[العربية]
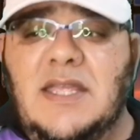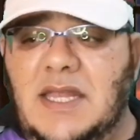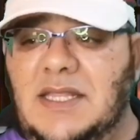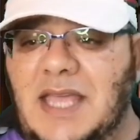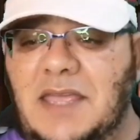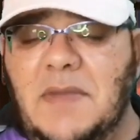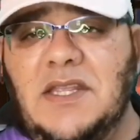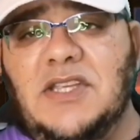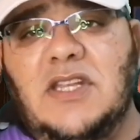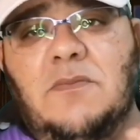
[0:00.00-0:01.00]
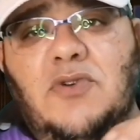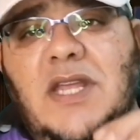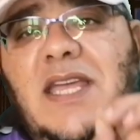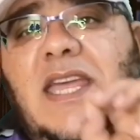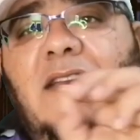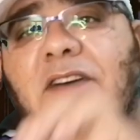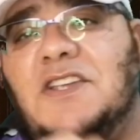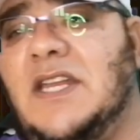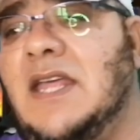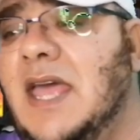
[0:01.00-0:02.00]
يعني دائما يجلبون لك
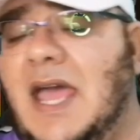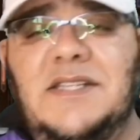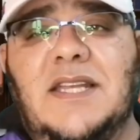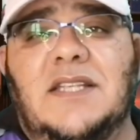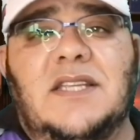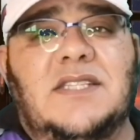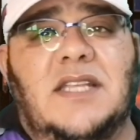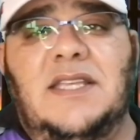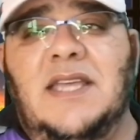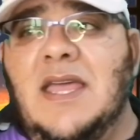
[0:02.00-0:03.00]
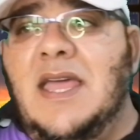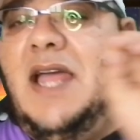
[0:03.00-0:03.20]
الفشل أنت لا تستطيع